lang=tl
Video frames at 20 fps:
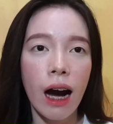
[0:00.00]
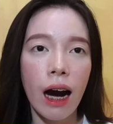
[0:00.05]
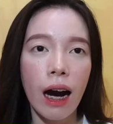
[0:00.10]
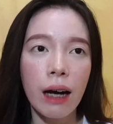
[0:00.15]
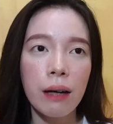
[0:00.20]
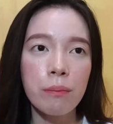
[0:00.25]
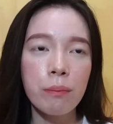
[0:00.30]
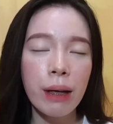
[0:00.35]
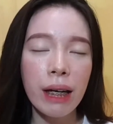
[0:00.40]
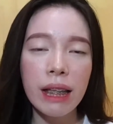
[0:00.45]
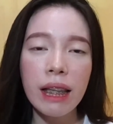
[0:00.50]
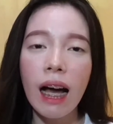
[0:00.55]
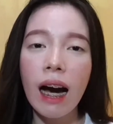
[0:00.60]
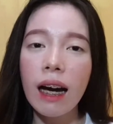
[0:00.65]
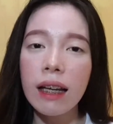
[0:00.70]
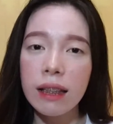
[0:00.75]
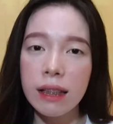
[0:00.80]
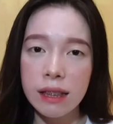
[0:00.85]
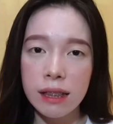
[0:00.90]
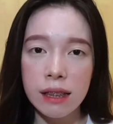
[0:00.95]
ang
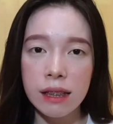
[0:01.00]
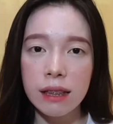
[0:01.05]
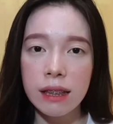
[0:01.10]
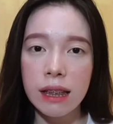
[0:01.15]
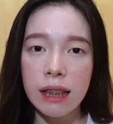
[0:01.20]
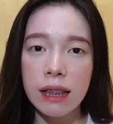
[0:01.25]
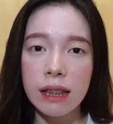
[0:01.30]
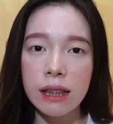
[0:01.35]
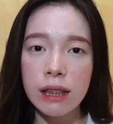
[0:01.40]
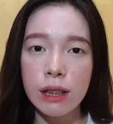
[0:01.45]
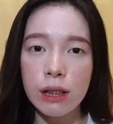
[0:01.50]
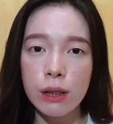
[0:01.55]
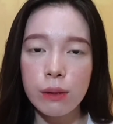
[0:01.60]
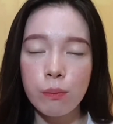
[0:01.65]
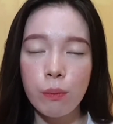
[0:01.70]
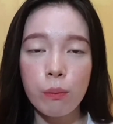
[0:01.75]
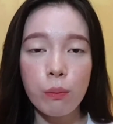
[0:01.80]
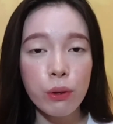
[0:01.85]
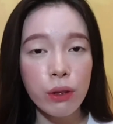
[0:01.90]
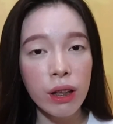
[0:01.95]
kailangan na niyan
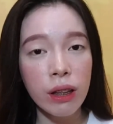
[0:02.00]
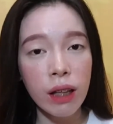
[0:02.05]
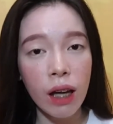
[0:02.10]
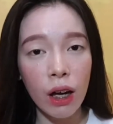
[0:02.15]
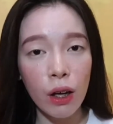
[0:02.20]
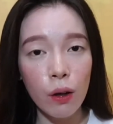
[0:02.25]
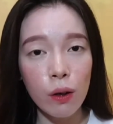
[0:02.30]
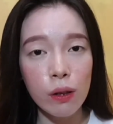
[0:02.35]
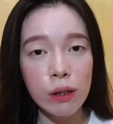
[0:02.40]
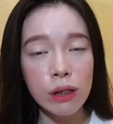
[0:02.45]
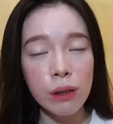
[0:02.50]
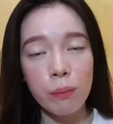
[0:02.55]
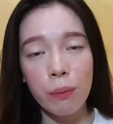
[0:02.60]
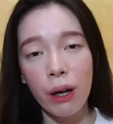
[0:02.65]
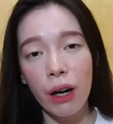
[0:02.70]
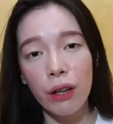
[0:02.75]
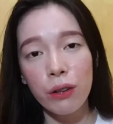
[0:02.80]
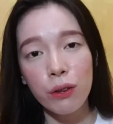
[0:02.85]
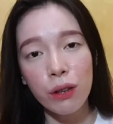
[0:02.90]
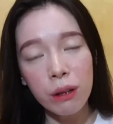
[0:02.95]
is pumunta na kayo sa
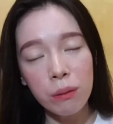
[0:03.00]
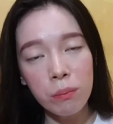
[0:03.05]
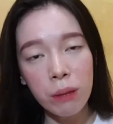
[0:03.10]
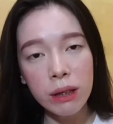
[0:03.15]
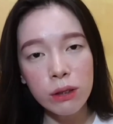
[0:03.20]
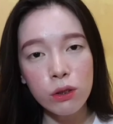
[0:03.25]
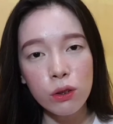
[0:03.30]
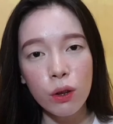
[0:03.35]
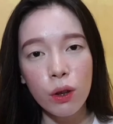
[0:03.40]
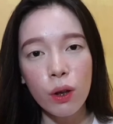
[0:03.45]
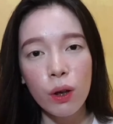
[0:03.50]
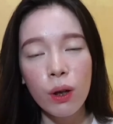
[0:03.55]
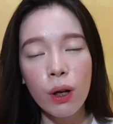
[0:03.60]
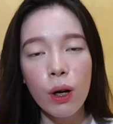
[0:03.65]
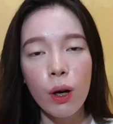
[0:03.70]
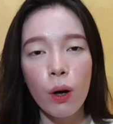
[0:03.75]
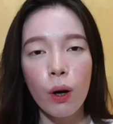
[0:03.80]
mga derma nyo